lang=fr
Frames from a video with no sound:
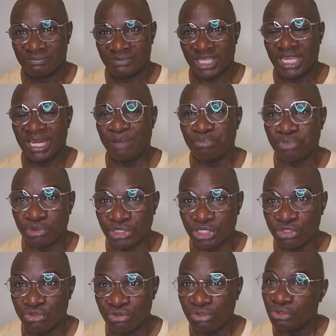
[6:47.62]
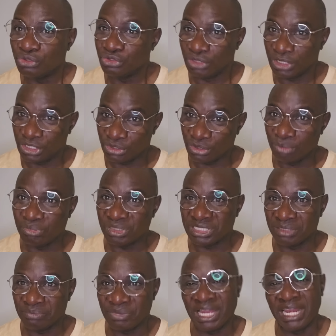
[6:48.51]
et la procédure, ceux qui sont
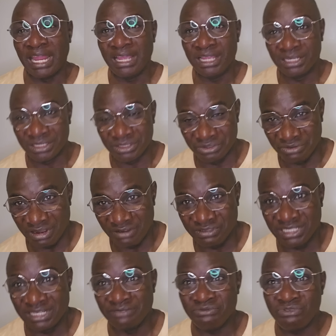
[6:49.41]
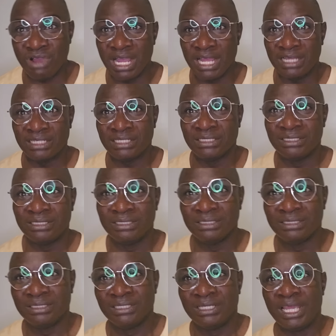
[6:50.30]
passés par là, doivent savoir.
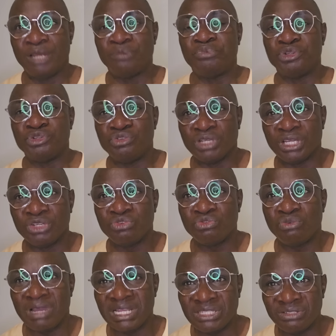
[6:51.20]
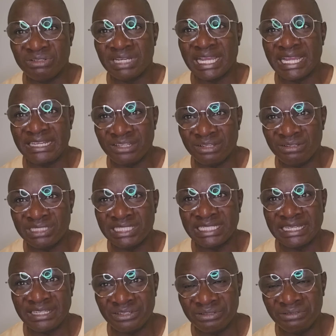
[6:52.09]
Elle peut durer 3 ans, 4 ans,
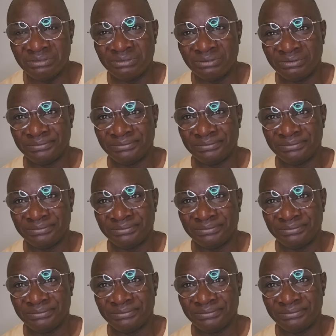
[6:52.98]
5 ans.